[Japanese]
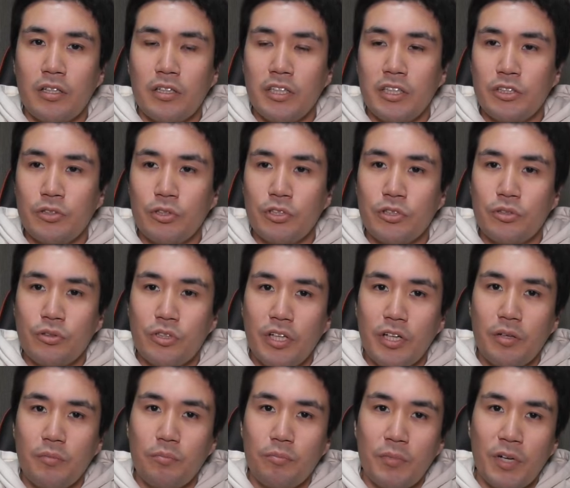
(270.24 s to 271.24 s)
異常気象
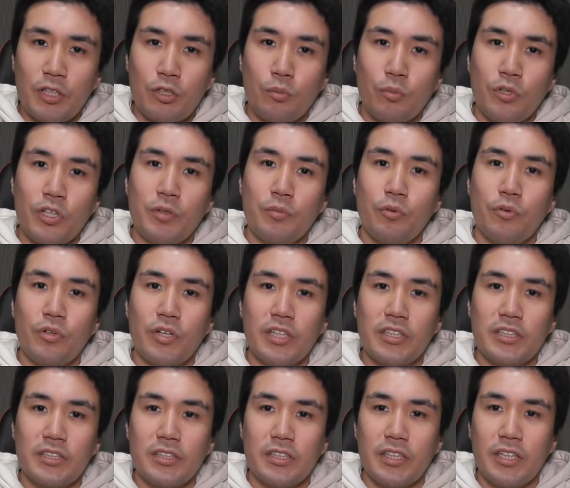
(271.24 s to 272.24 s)
でまともに物
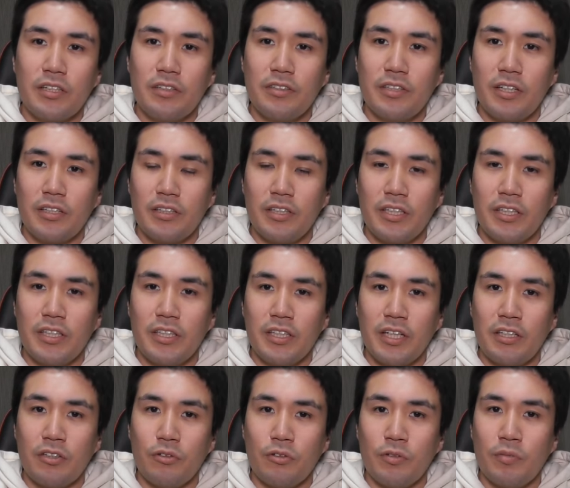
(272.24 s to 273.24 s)
が作れなくなってき
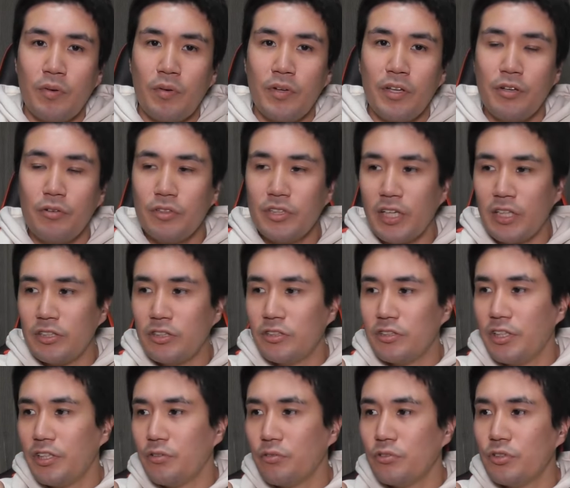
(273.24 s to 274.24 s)
たと、今までの
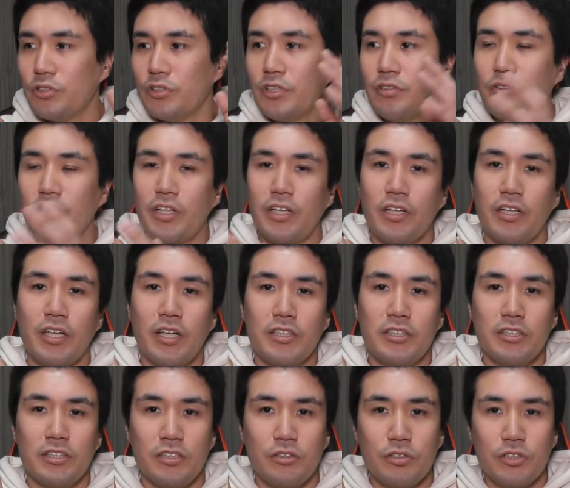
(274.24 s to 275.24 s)
30年40年の経験が
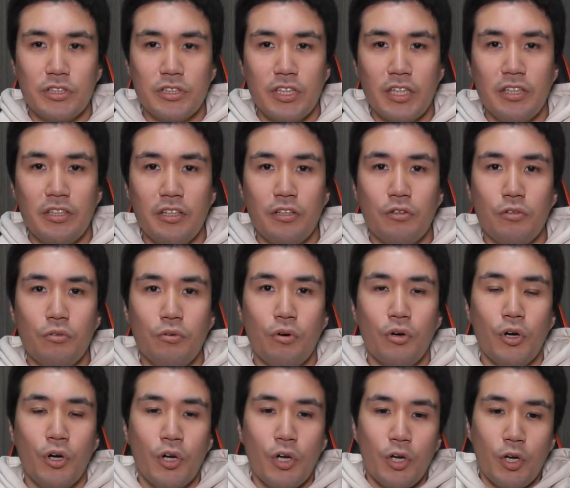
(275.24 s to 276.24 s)
通用しないっていうの
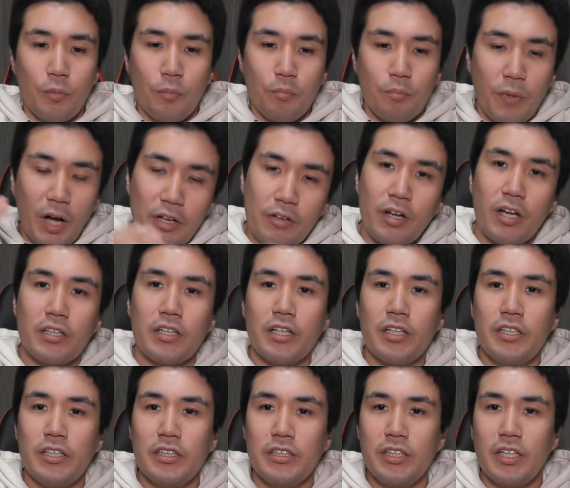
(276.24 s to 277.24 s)
を目の当た
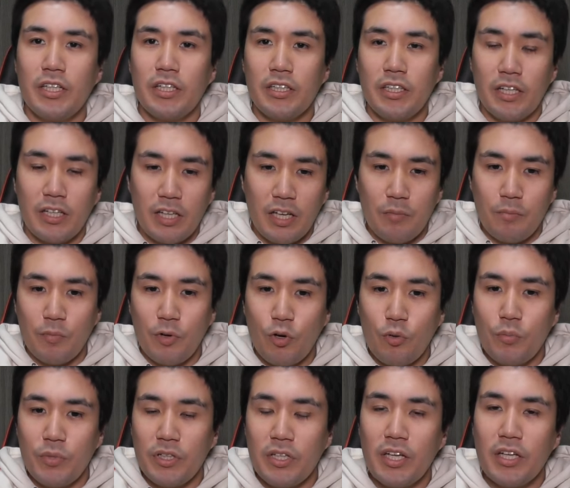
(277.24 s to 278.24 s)
りにしてきて、現場
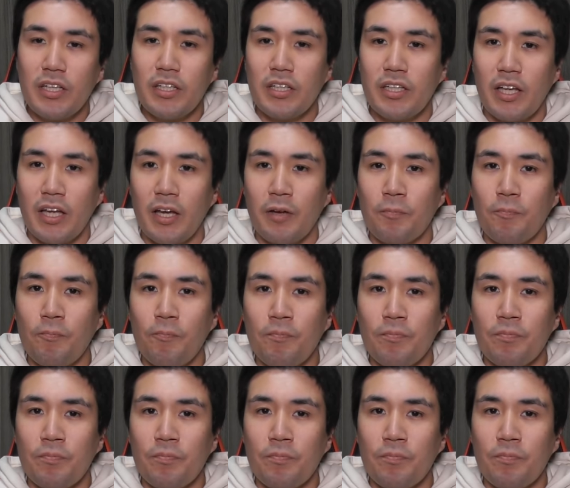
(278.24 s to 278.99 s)
を見てきて